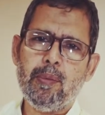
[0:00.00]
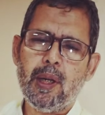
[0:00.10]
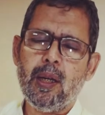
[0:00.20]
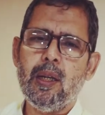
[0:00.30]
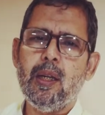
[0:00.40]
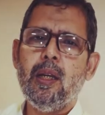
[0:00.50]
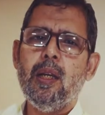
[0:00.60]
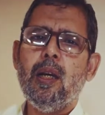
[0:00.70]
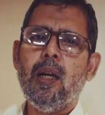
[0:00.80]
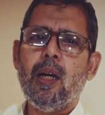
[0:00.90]
बड़ा
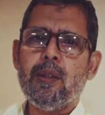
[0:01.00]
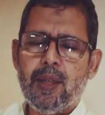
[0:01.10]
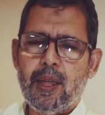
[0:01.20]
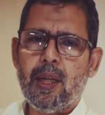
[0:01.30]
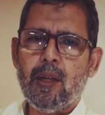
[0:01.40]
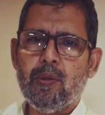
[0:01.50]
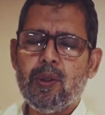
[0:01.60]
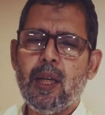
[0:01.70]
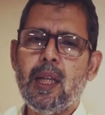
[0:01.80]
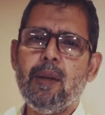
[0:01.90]
असर है
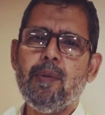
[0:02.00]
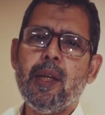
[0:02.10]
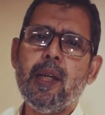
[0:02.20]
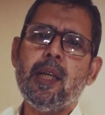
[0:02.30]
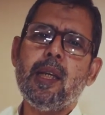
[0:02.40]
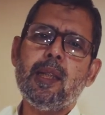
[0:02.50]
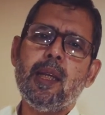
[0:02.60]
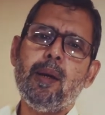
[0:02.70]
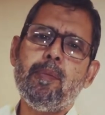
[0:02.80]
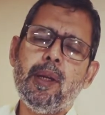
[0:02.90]
उसके अलावा एक
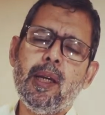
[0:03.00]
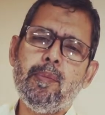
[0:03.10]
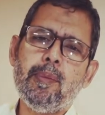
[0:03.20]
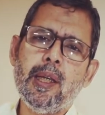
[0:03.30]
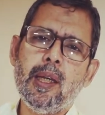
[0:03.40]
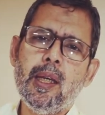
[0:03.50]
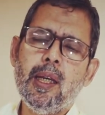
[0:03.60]
किताब है हमने